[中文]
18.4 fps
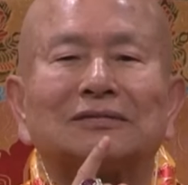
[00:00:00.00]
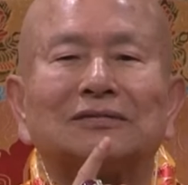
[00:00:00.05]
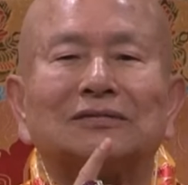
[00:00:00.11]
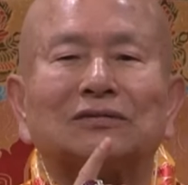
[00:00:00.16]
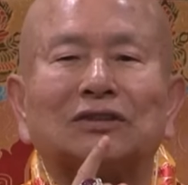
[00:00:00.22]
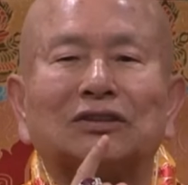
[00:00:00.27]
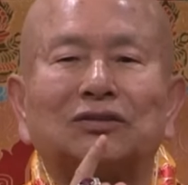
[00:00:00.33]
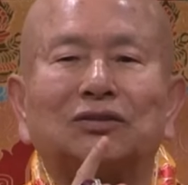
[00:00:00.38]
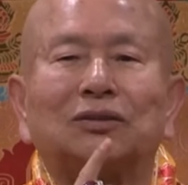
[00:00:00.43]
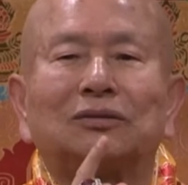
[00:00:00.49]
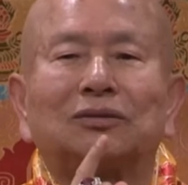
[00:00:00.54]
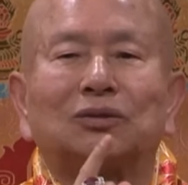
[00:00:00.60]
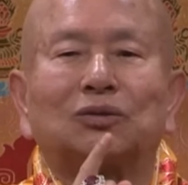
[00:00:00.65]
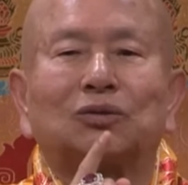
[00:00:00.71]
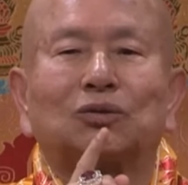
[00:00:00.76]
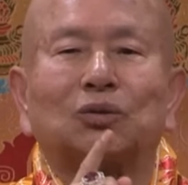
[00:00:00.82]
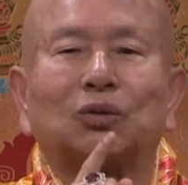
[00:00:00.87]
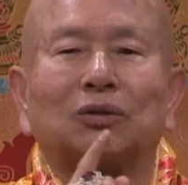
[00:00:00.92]
你
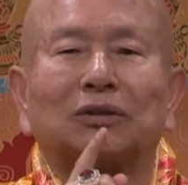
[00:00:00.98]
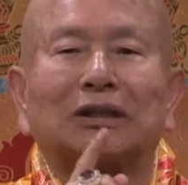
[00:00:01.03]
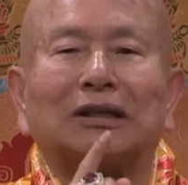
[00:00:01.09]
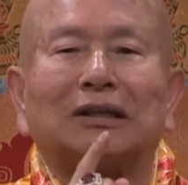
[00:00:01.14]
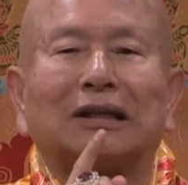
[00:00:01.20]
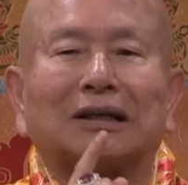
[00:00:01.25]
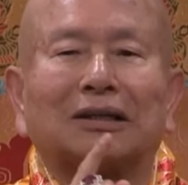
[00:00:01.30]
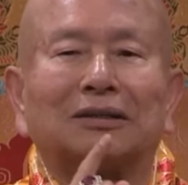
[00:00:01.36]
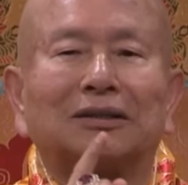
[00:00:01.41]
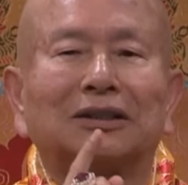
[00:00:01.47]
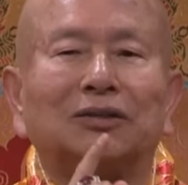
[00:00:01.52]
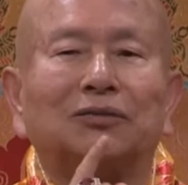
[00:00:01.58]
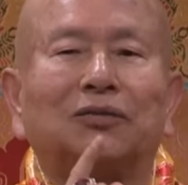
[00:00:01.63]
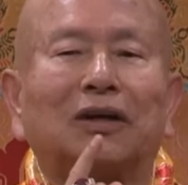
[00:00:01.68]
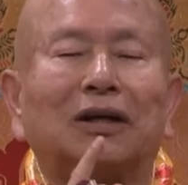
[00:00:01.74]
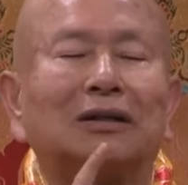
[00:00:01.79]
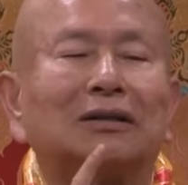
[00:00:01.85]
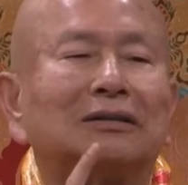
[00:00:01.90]
坐在哪个地
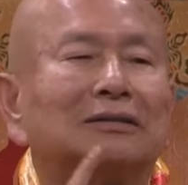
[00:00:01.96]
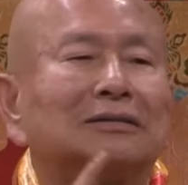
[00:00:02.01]
方？